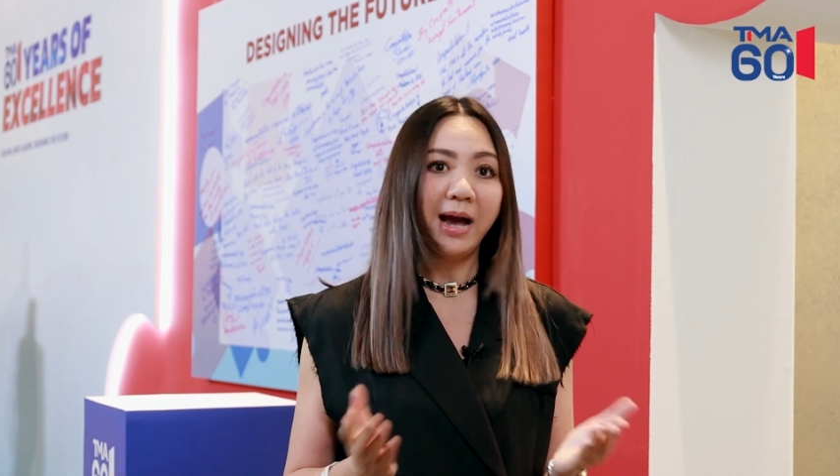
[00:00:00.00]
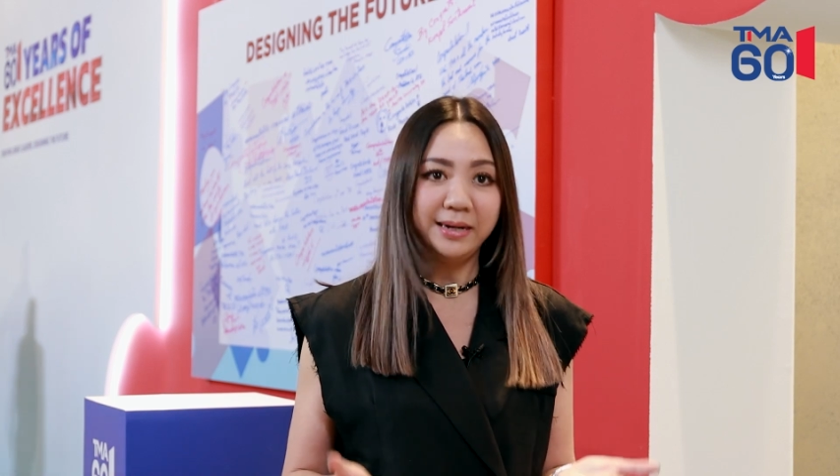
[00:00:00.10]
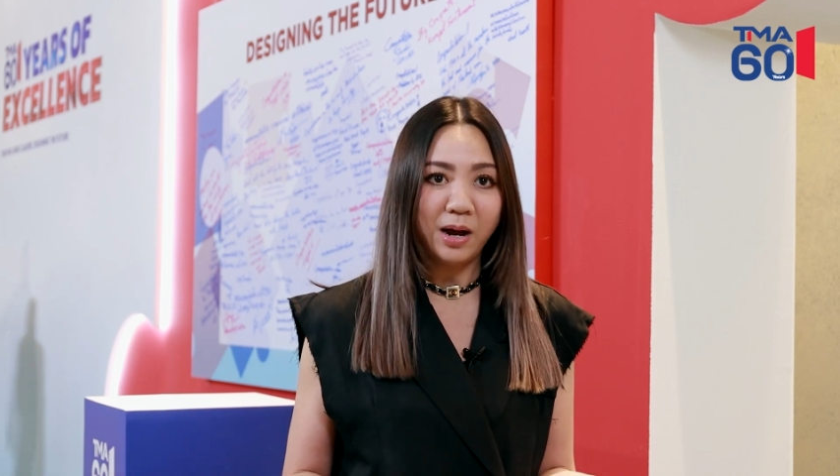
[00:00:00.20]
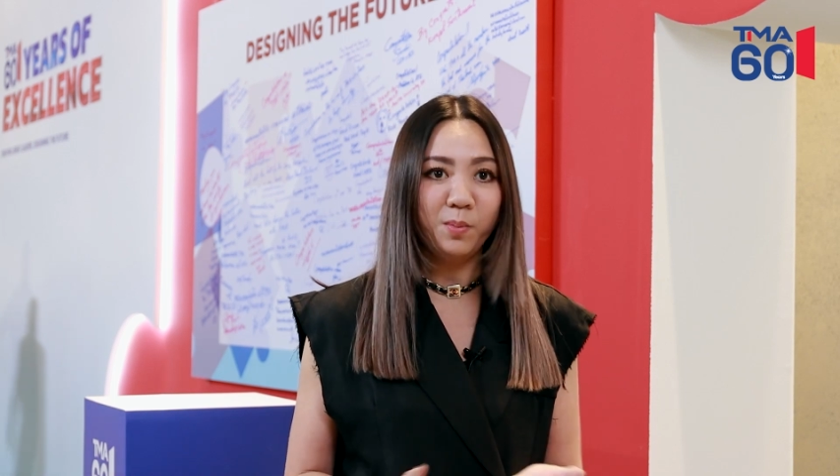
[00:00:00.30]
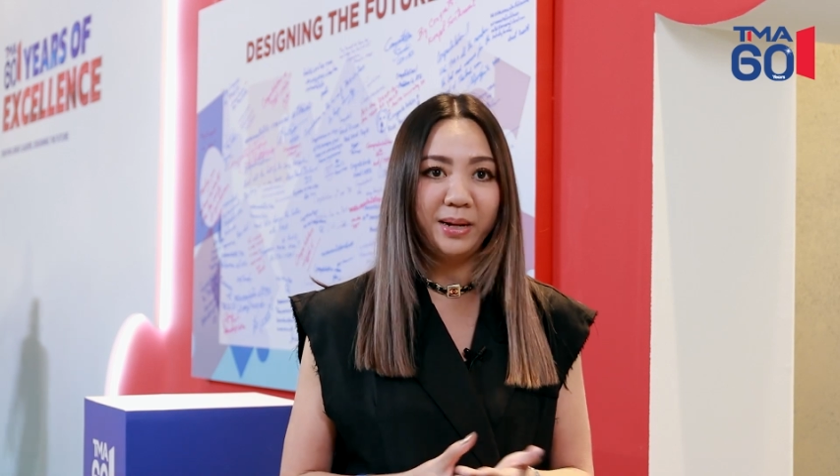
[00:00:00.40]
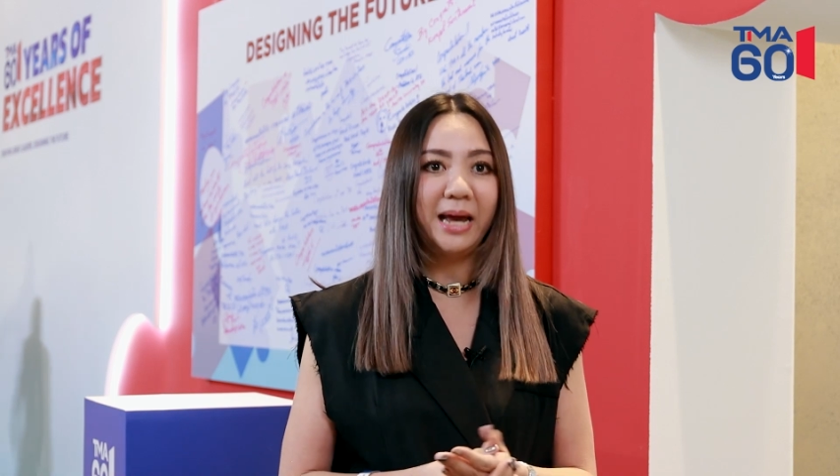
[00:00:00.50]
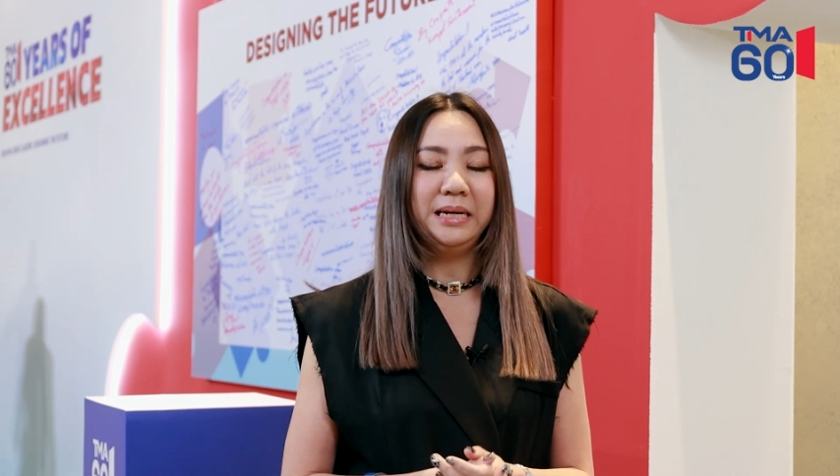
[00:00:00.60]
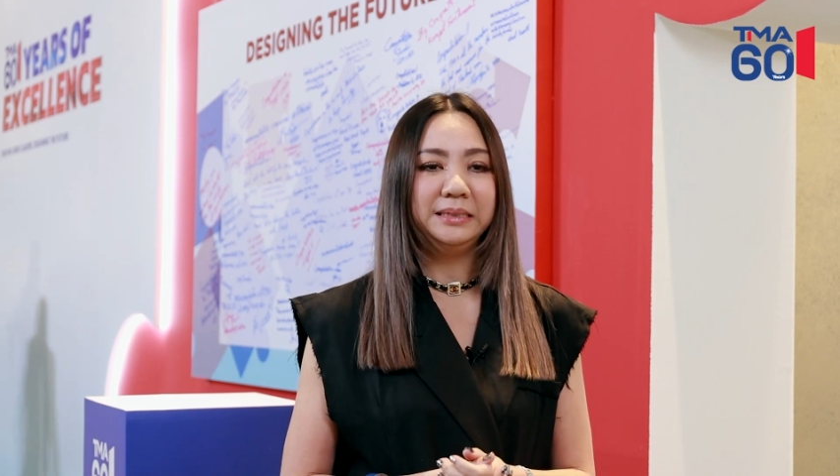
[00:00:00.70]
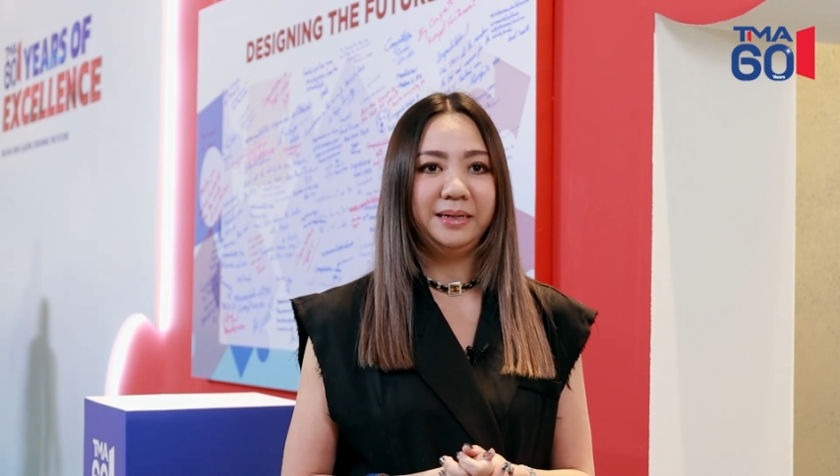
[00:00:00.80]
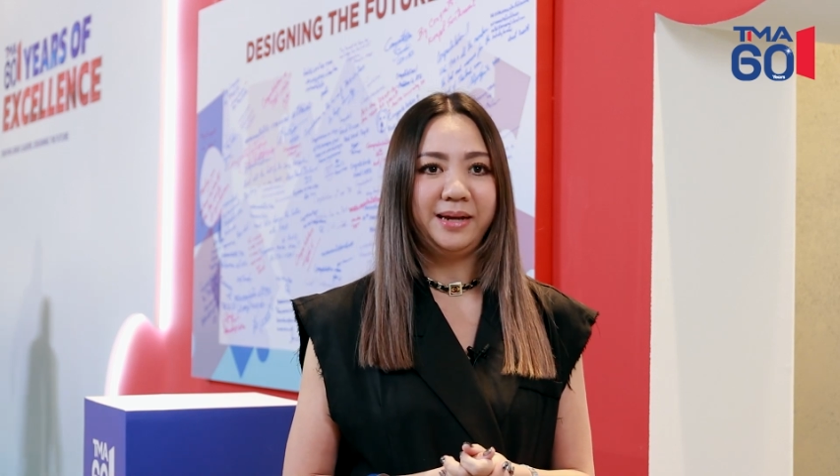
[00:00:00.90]
คาดเดาไม่ได้
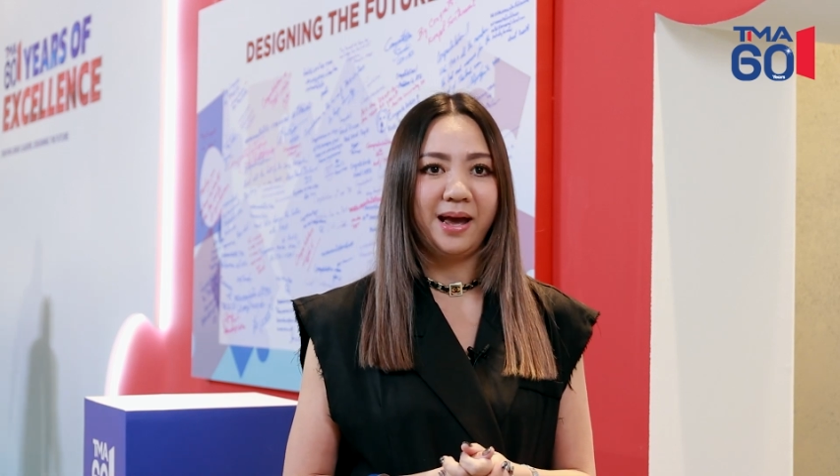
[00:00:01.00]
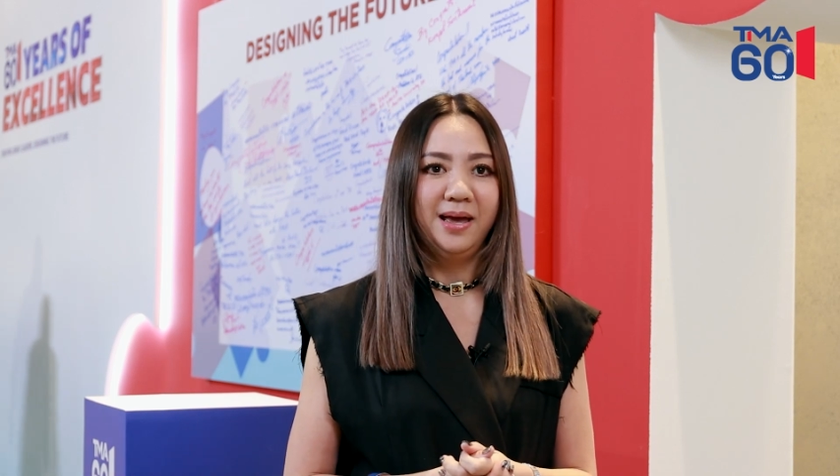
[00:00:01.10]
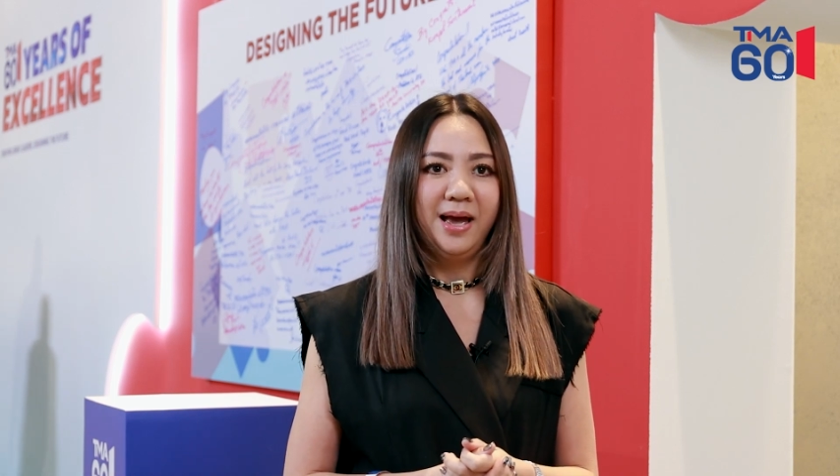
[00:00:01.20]
เลยเนี่ย